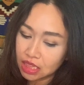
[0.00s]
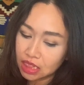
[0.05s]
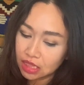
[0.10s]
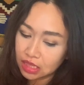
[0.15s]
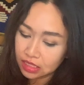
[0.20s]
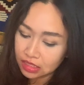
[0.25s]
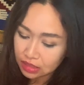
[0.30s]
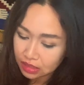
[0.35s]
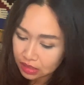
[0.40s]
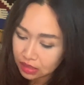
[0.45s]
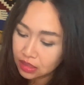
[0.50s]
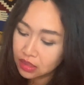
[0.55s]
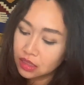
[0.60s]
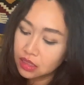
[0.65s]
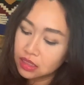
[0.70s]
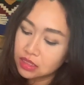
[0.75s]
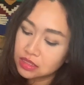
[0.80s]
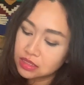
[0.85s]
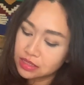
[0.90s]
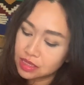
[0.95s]
หรือ
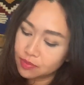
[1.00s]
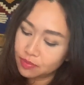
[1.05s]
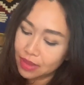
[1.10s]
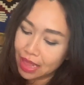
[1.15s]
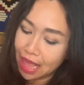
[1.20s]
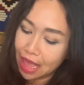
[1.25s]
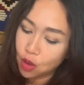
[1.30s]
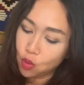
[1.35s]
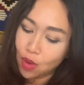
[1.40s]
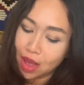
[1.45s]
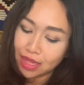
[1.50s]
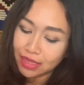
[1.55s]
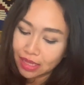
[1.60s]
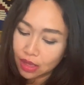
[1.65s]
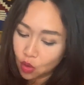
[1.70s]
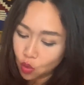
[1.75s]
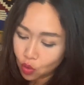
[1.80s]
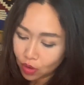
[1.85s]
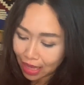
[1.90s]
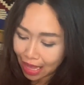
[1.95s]
จะแปลว่าใน
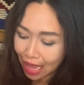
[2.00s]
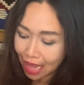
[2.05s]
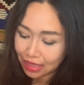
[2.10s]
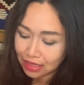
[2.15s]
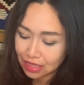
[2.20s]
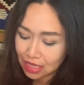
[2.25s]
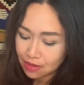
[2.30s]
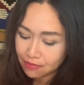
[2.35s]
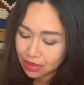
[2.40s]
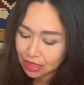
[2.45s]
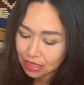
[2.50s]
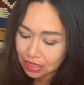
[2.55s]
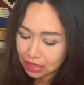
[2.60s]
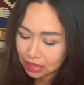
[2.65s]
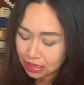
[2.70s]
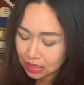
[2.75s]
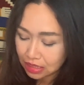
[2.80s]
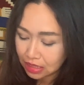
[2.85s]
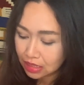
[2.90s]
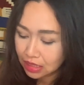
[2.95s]
โอกาสที่มันเกิ
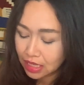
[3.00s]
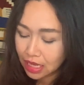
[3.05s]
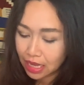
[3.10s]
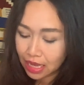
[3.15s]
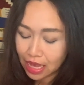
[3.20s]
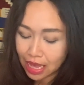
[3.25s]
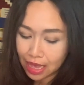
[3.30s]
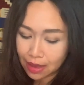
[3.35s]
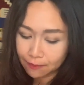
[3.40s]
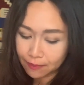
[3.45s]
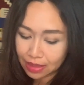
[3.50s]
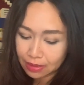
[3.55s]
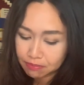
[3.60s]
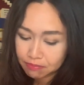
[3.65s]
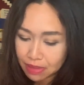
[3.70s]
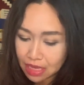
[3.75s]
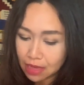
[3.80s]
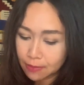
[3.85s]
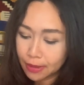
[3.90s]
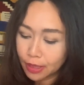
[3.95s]
ดขึ้นเนี่ยค่ะมัน
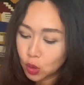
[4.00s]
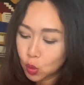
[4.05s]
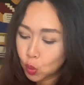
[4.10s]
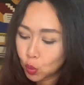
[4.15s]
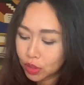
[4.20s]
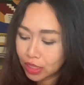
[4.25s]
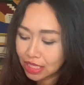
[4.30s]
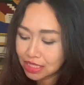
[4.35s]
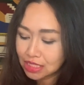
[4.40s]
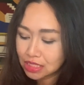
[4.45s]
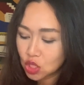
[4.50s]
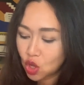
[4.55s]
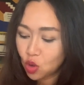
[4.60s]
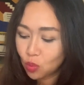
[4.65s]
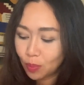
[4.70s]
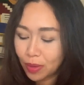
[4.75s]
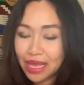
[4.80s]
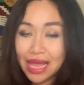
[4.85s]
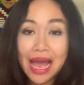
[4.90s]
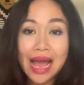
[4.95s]
บีบให้คุณจะต้อง
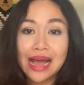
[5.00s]
ไป